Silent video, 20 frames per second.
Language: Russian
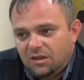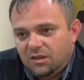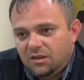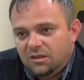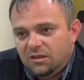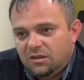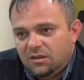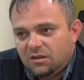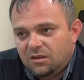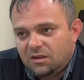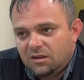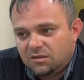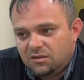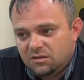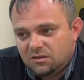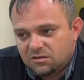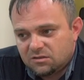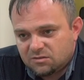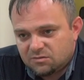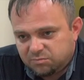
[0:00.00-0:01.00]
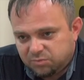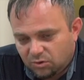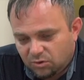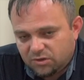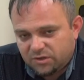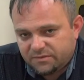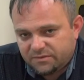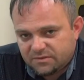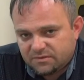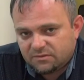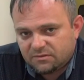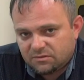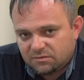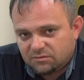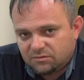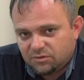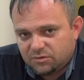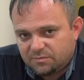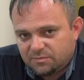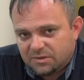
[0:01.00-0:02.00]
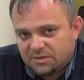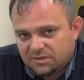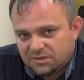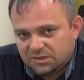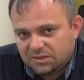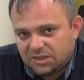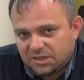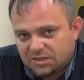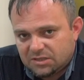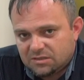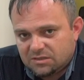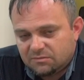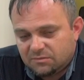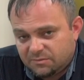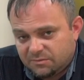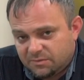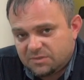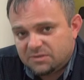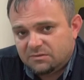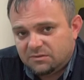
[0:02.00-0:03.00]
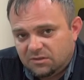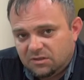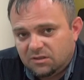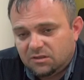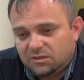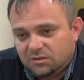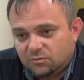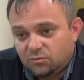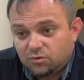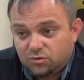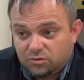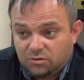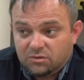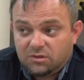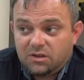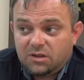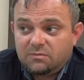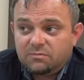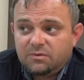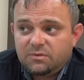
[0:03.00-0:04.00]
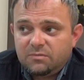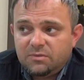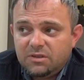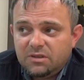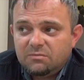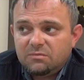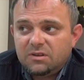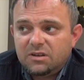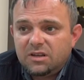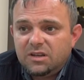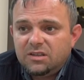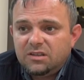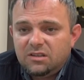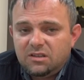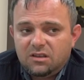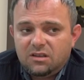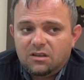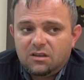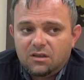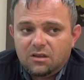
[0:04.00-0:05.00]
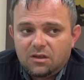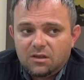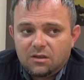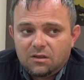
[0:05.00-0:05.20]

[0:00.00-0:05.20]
и один из блоков своего, то есть презентации, мы посвятили тому, что как бы мы не могли не,